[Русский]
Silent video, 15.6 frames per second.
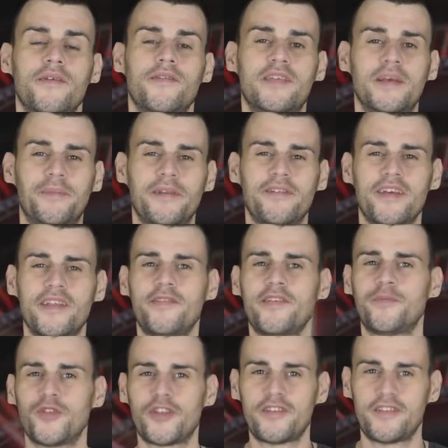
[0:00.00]
Всем привет!
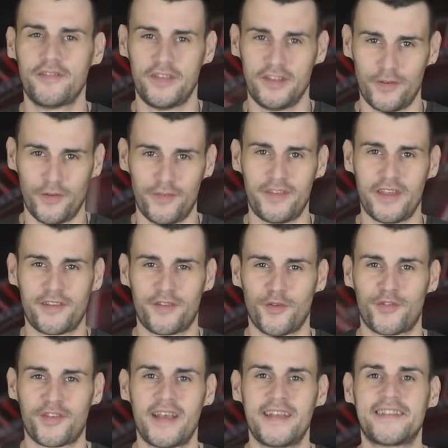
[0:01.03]
Вы смотрите
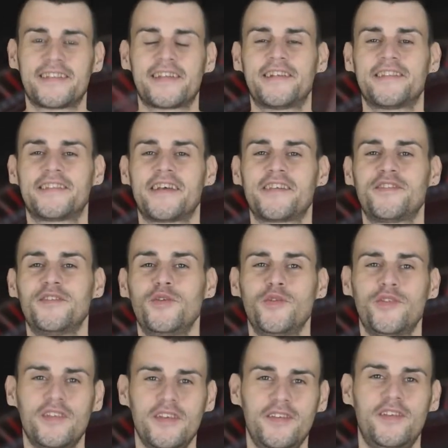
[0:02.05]
видео-версию сайта Tarantas
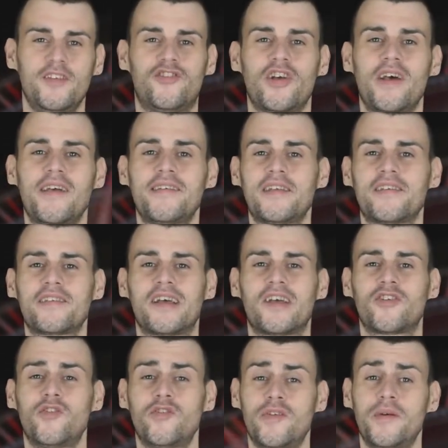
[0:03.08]
News и сейчас
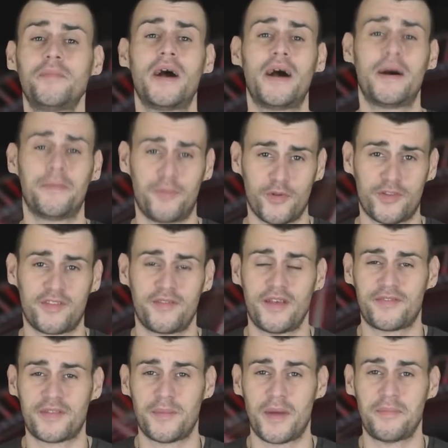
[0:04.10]
расскажу вам об
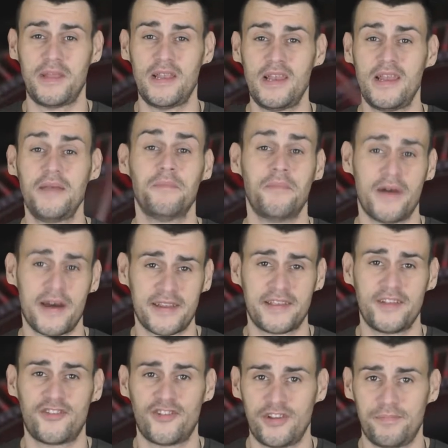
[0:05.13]
отзыве автомобилей
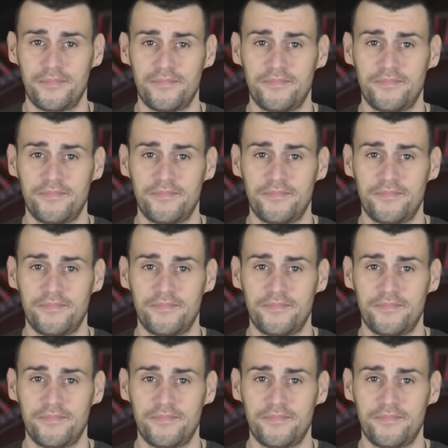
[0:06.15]
марки Jeep.